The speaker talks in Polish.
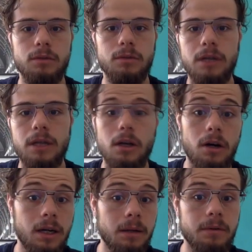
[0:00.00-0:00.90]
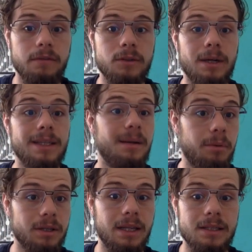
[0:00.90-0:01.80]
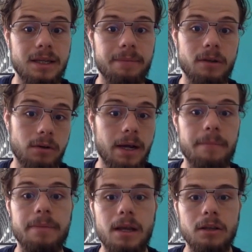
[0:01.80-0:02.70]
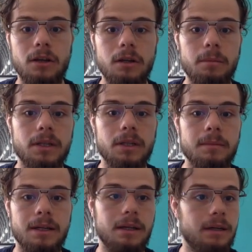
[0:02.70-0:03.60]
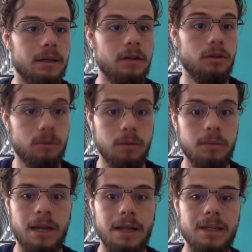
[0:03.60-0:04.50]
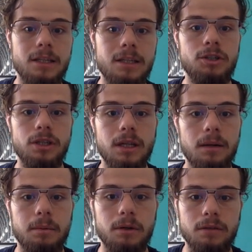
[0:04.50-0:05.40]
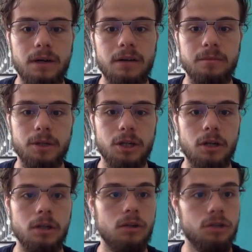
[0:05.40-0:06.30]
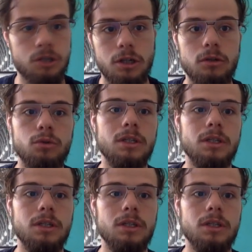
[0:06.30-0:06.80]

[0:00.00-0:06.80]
się tutaj, ona mi wysłała teleportację. Ok, no i potem e, kontynuujemy dalej. Gdzie byś się teleportowała w pierwszej kolejności? Czyli już